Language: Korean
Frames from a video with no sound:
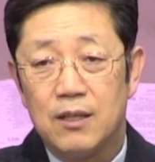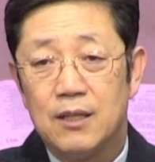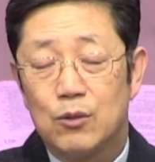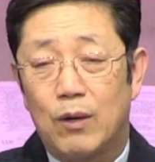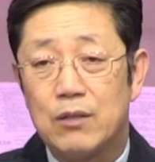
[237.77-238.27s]

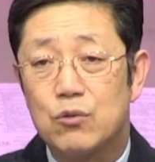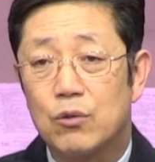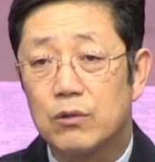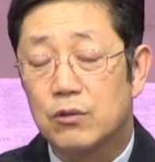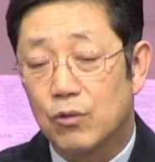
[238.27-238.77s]
또
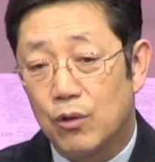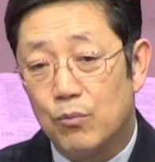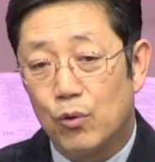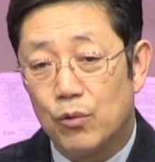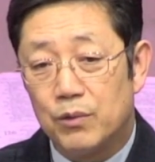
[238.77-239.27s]
한쪽은 그런 걸
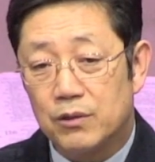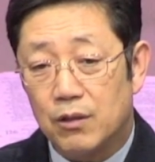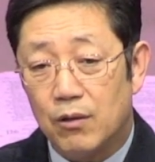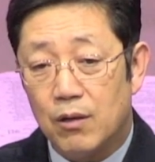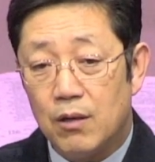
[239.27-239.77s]
모르면서